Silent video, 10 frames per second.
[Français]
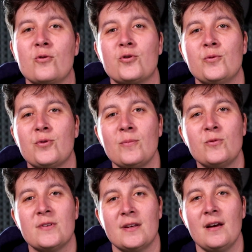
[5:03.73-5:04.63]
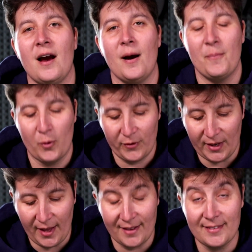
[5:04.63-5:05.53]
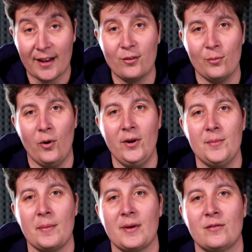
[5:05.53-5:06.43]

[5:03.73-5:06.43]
donc je me suis amusé à poser exactement les mêmes